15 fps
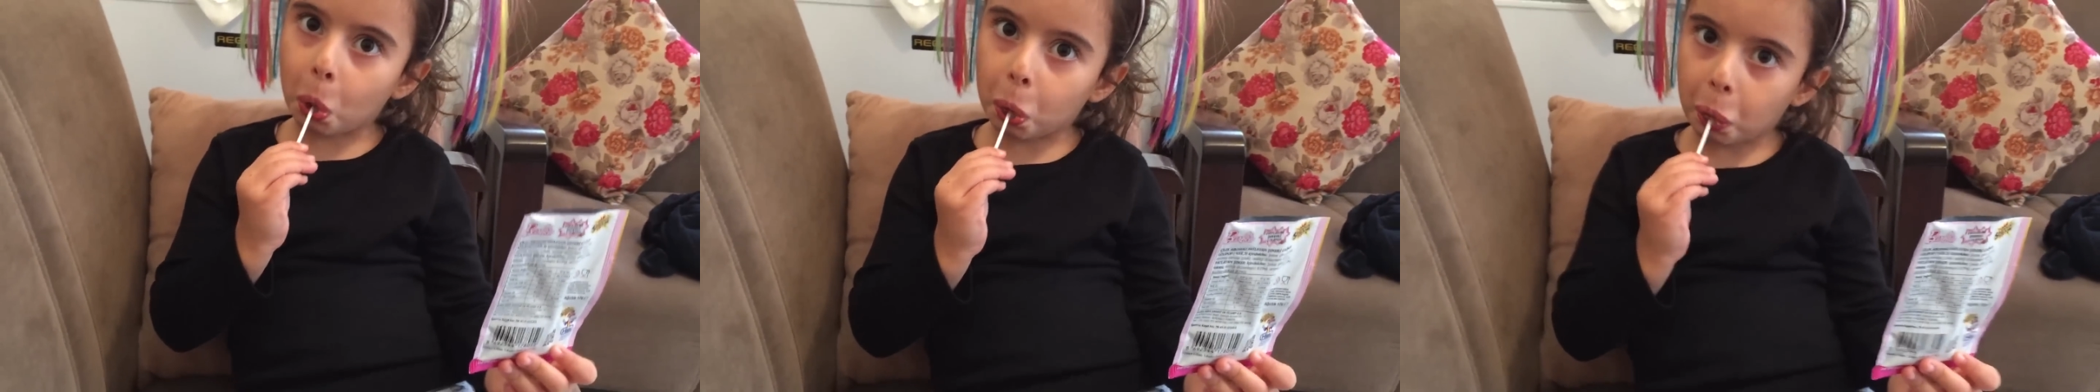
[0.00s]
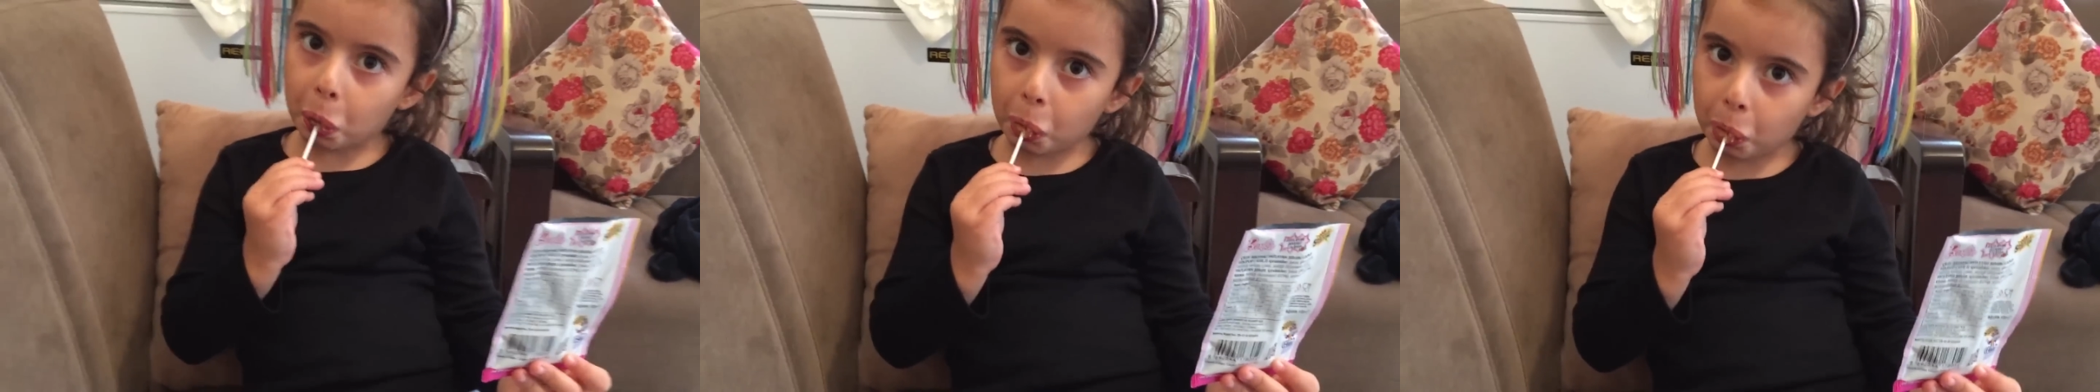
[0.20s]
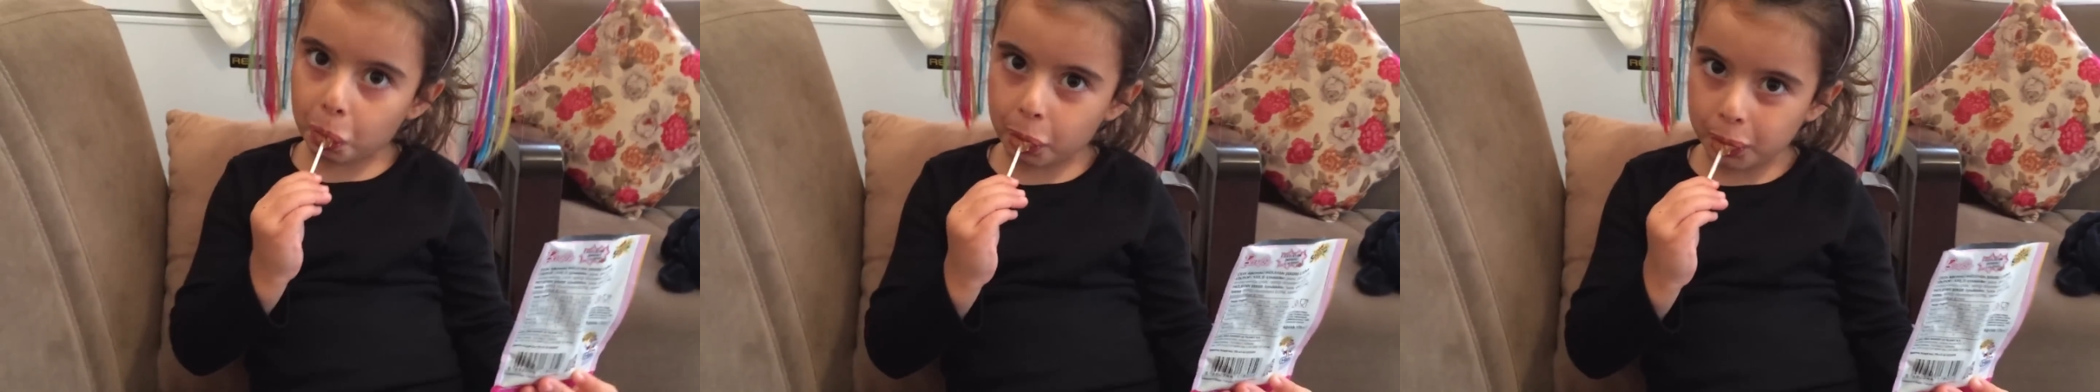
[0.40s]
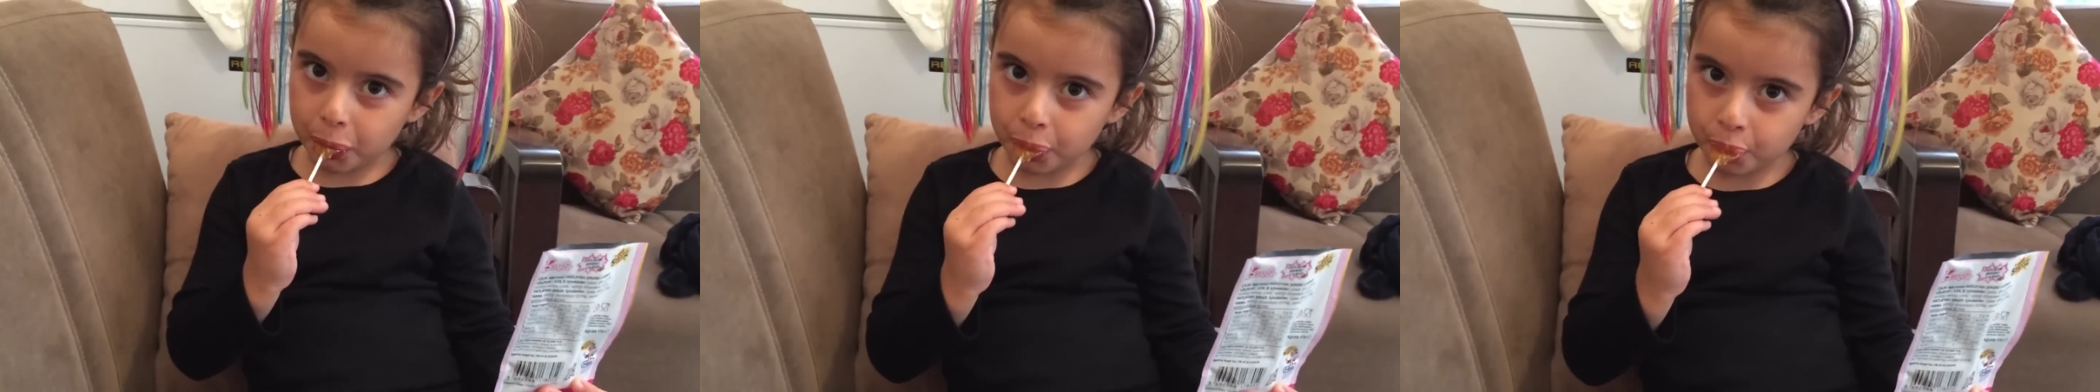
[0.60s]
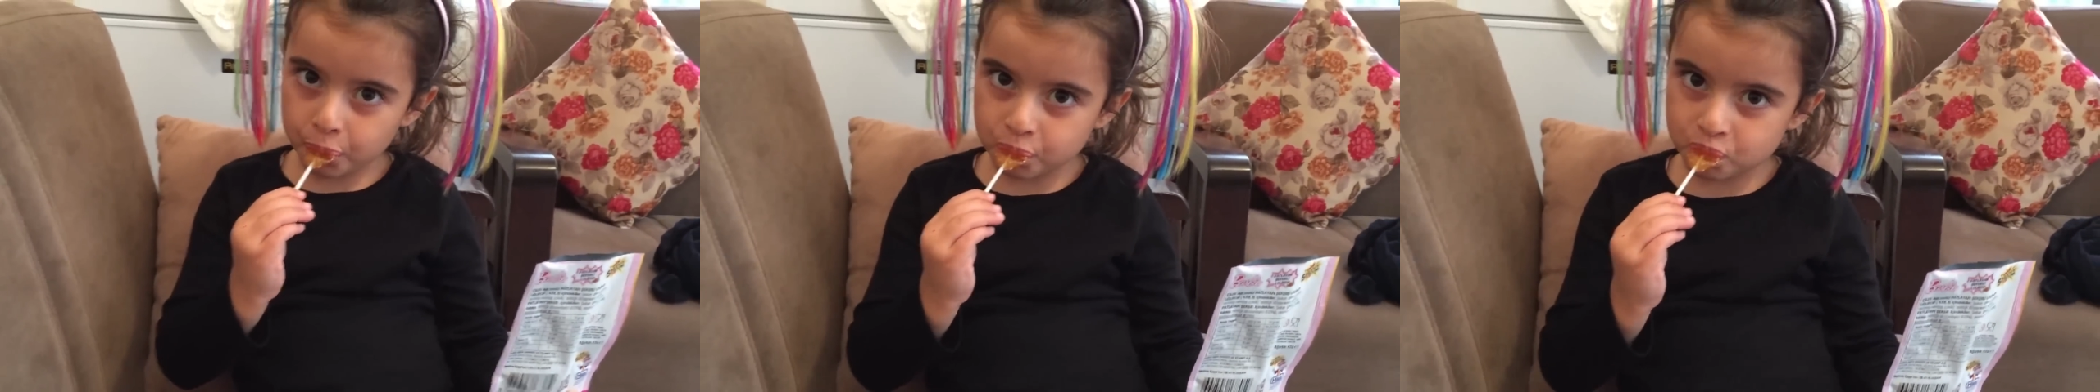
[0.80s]
Bu bence daha
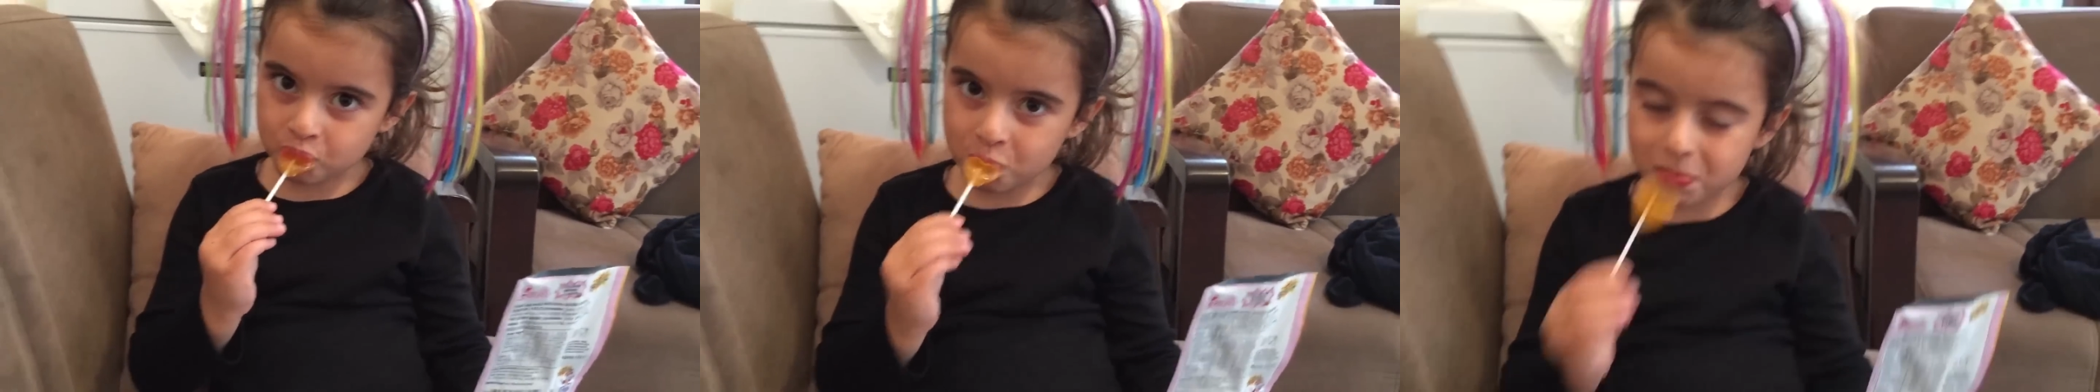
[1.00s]
güzel olmuş.